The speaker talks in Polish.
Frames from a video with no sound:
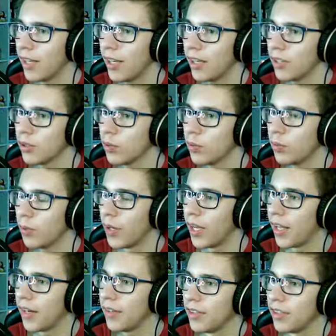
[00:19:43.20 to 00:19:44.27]
ale
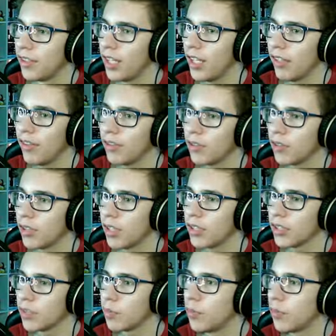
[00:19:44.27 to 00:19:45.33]
super. Ja nie wiem, czy ona
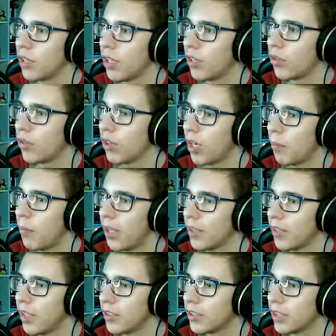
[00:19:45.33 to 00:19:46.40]
jest smutna, chora
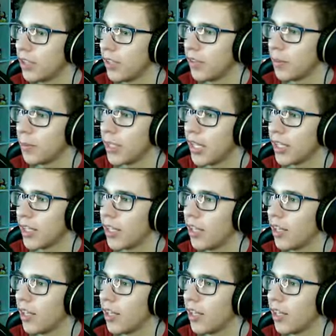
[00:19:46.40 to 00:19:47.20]
panda, czy nie wiem jaka.